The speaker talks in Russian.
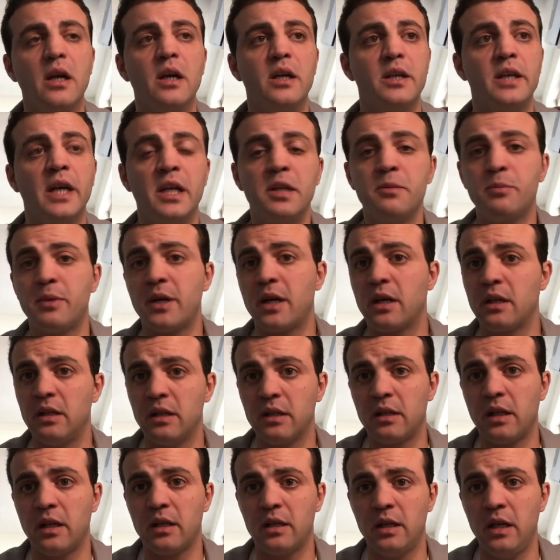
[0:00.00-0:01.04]
Я не продал
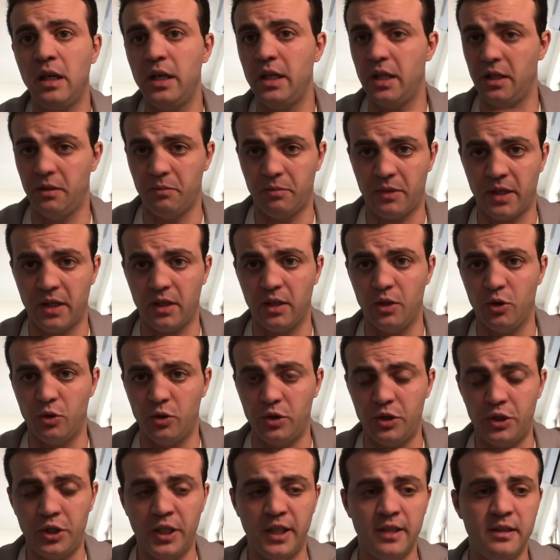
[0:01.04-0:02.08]
тогда, я не продаю
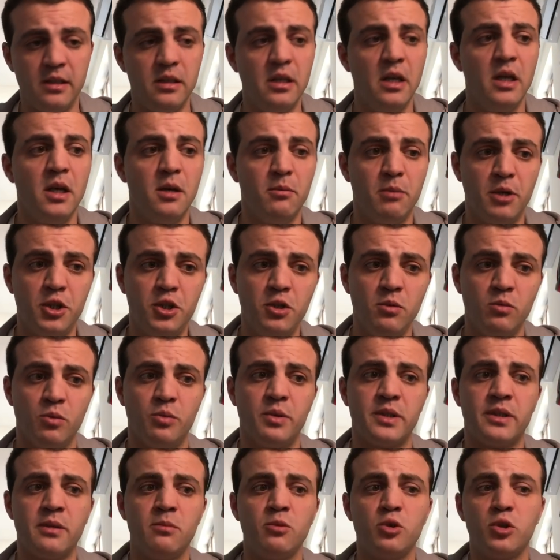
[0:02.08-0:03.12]
сейчас. Почему?
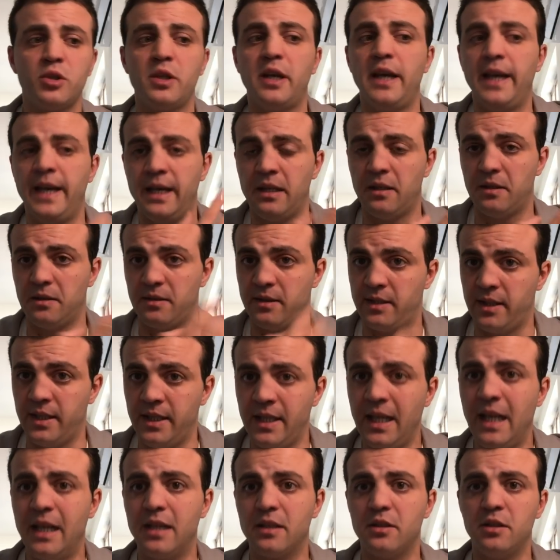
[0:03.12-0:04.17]
Потому что эта
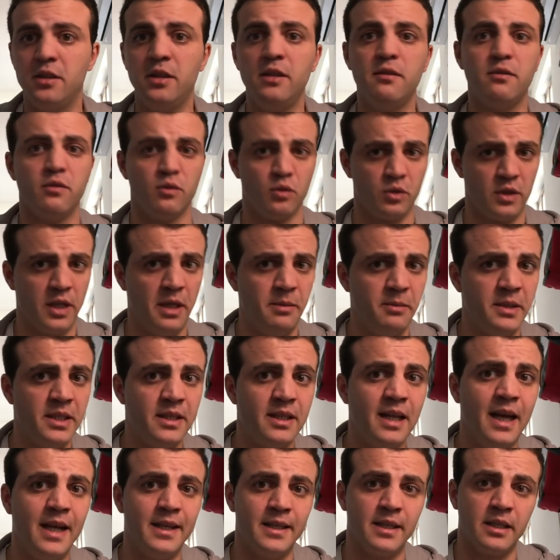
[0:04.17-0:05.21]
цена не
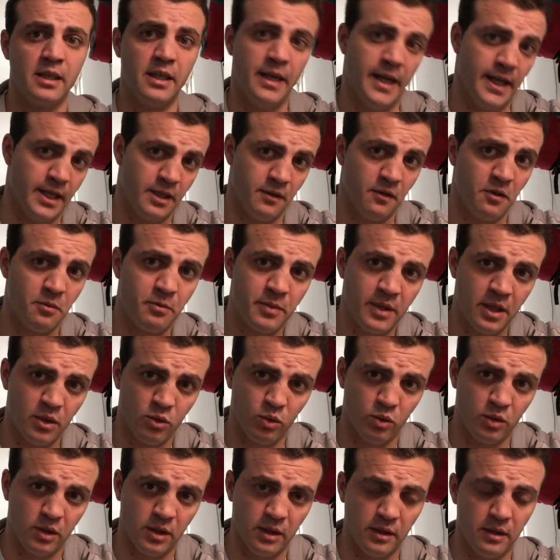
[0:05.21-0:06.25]
фундаментальна для этого
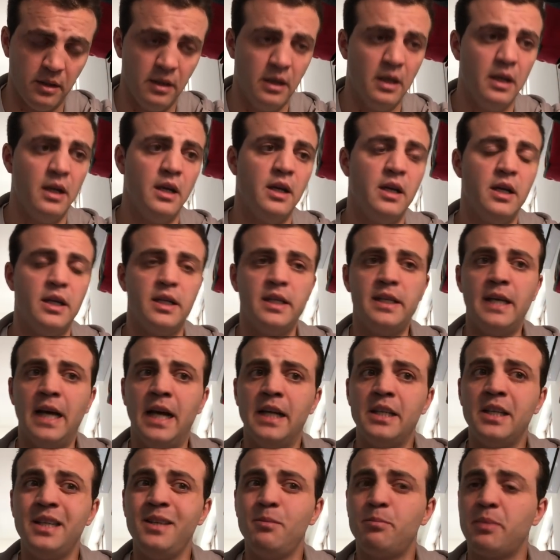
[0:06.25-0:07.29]
продукта. Я
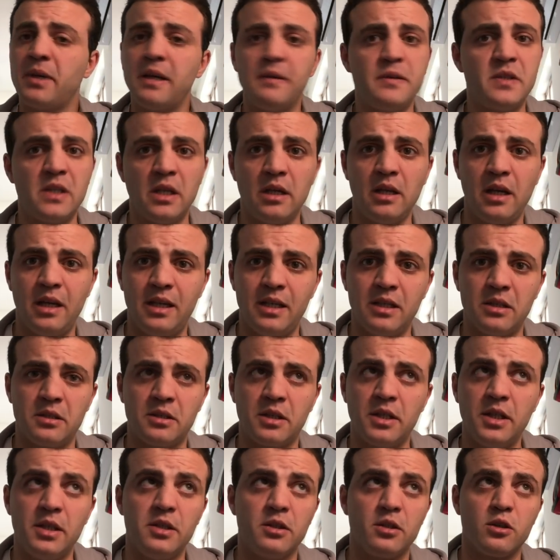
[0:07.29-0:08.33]
не профессиональный
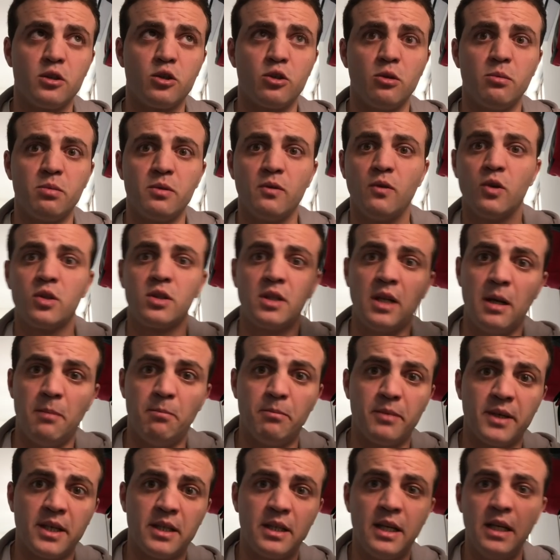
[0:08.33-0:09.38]
трейдер, чтобы вот там
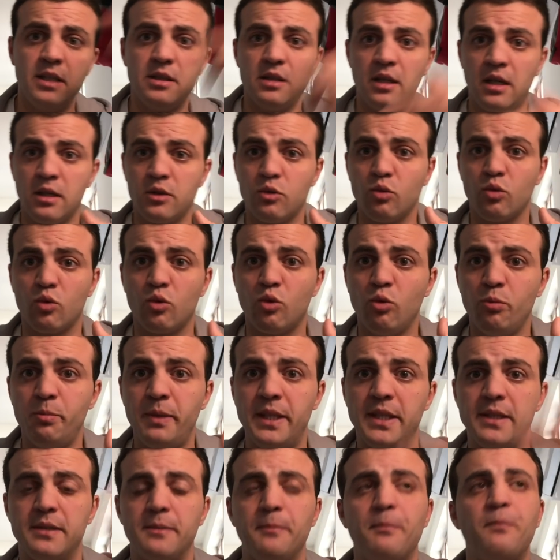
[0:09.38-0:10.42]
продать, а тут
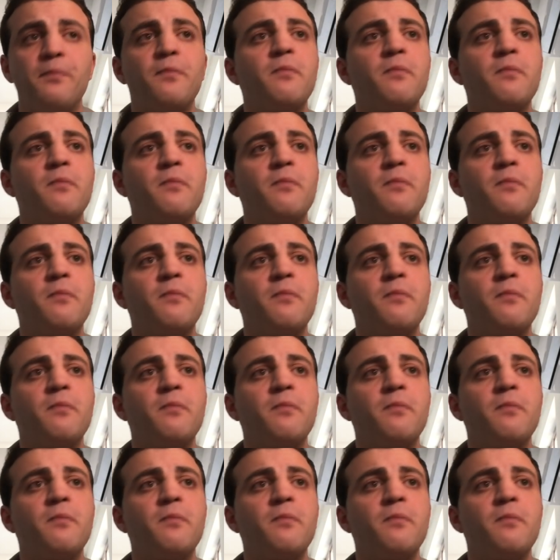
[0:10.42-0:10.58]
купить.